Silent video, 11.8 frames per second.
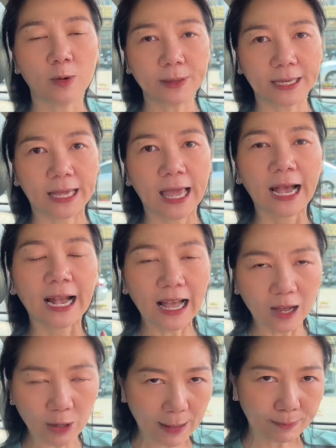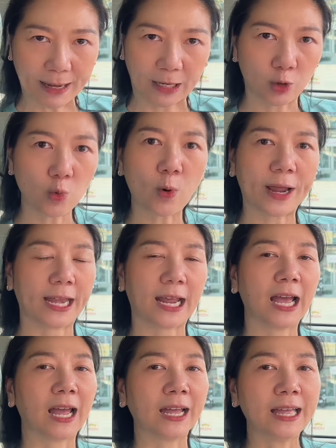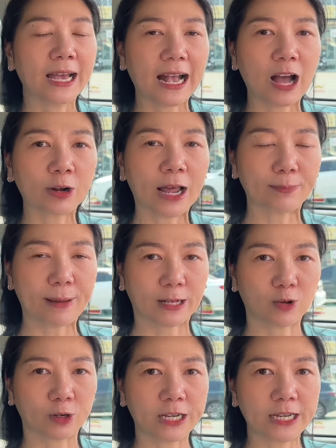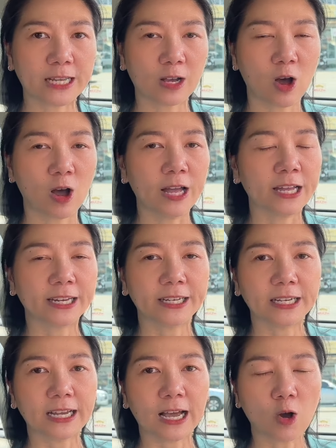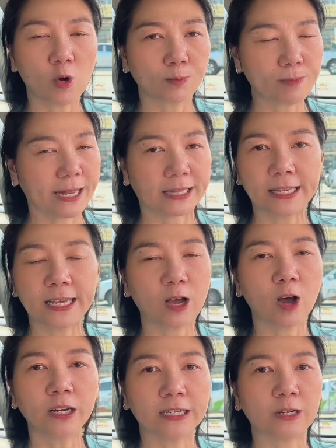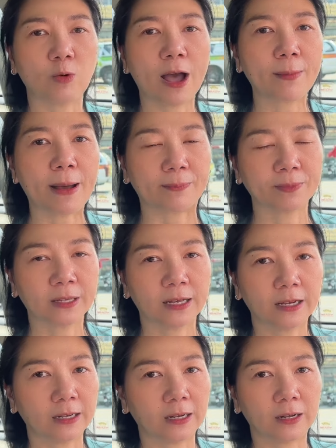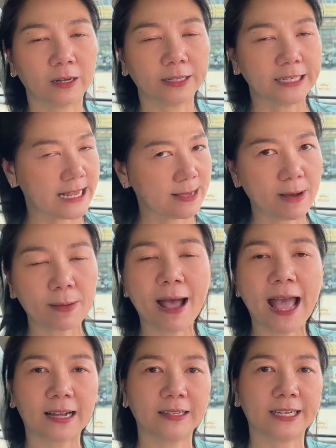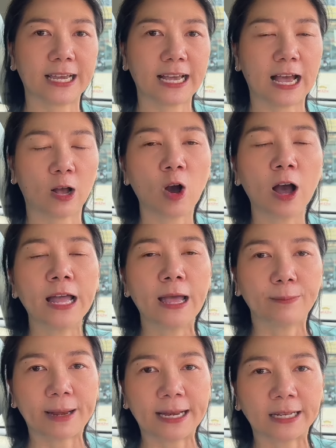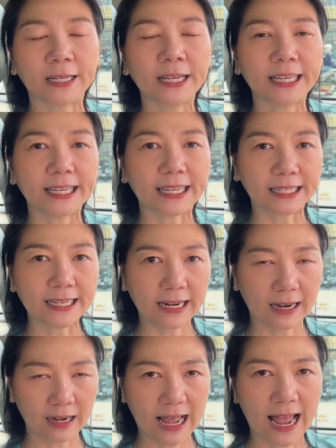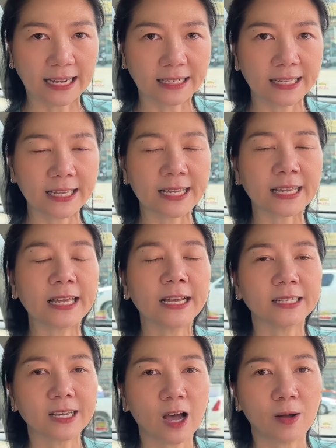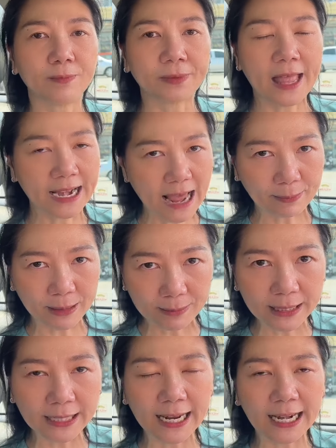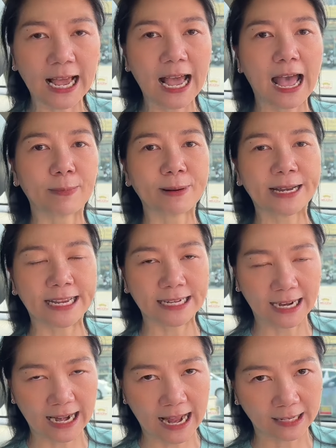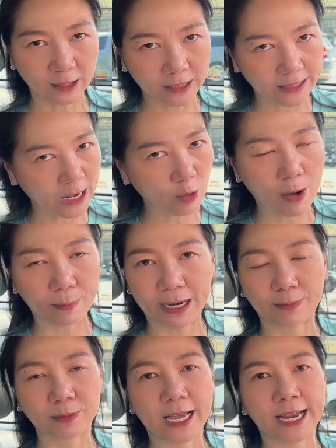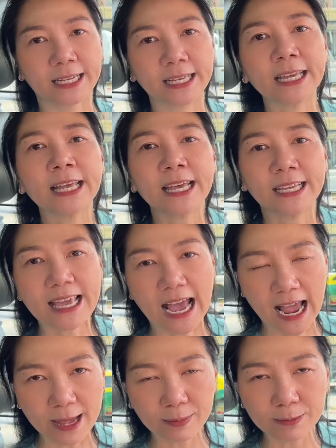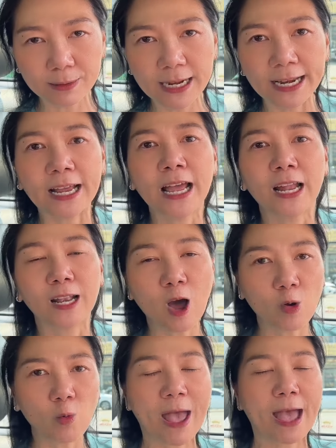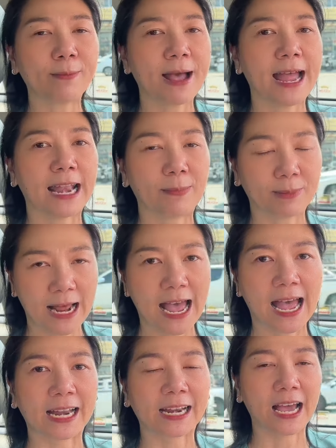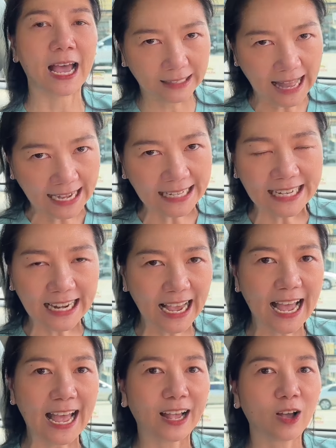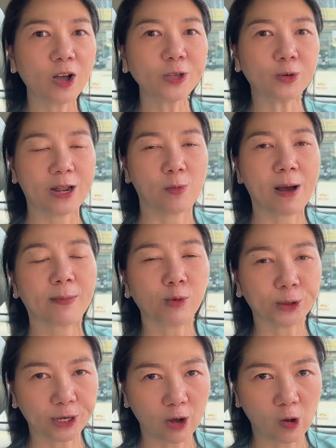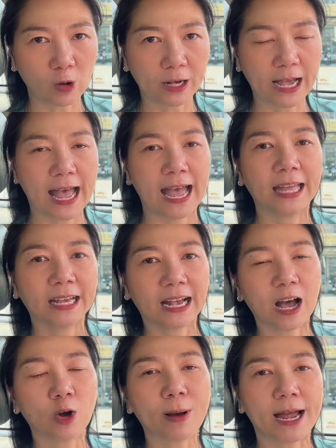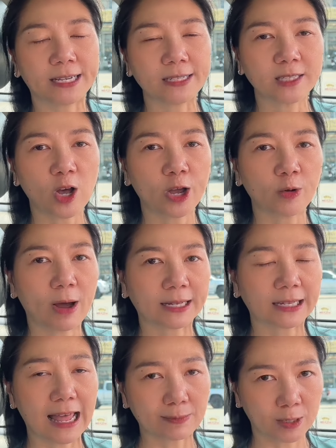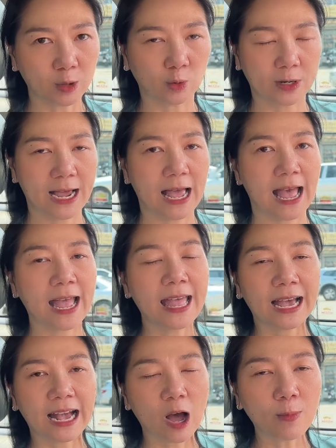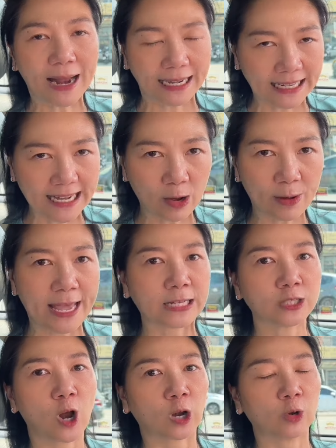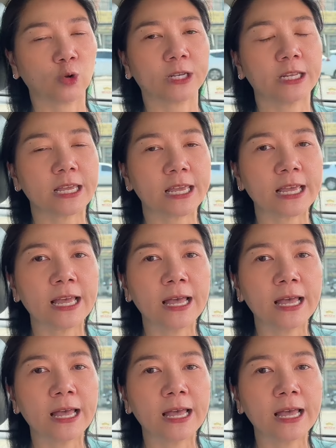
เขามีข้าวหน้าเป็ดด้วยนะคะข้าวหน้าเป็ดของที่นี่ก็เนื้อของเป็ดนี่ก็ถือว่าแบบดีมาก ๆ เลยนะคะ ก็เป็นอีกหนึ่งร้านที่จอมแนะนำเพื่อนๆนะคะ เป็นอีกหนึ่งร้านในความประทับใจที่อยากให้เพื่อนๆ ลองแวะมารับประทานนะคะ ร้านนี้นะคะ ก็อยู่แถวบางบัวทองค่ะ เข้ามาที่ซอยวัดลาดประดุกนะคะ เข้ามานิดเดียวเองจอดรถที่